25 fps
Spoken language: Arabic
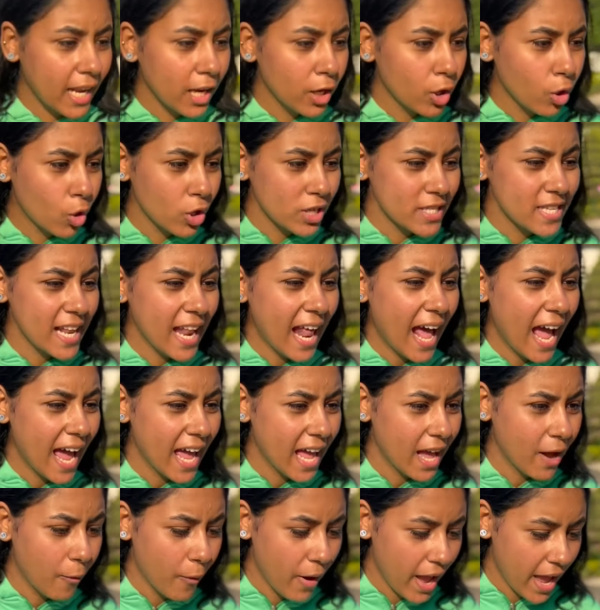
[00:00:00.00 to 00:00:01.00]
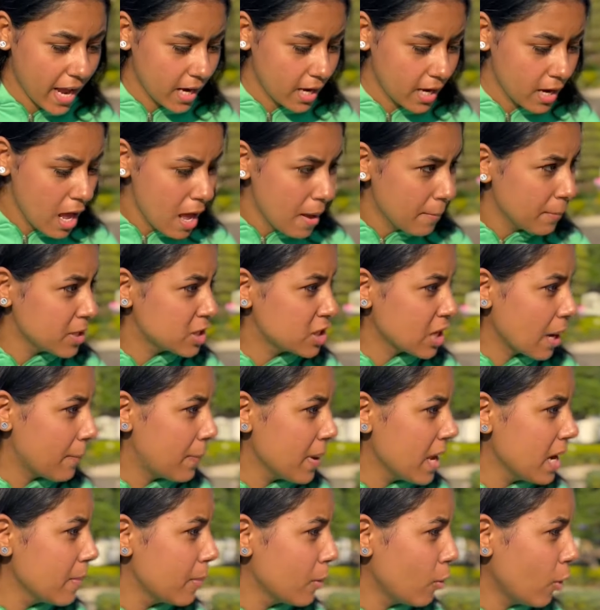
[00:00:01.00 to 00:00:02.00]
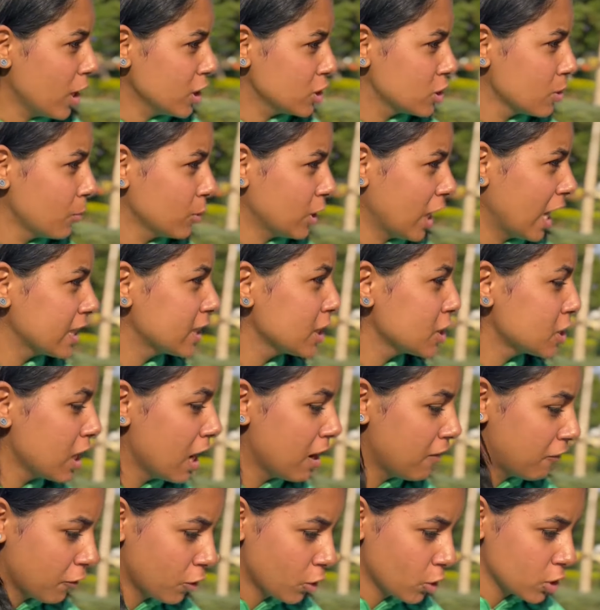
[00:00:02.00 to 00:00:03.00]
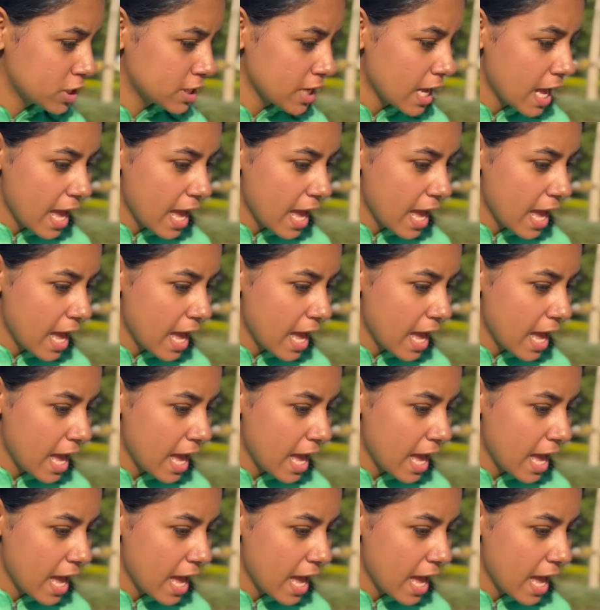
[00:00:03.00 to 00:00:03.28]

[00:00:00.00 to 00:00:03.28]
ان جوز الحيوان بيشبهني بالوحش المتعطش للفلوس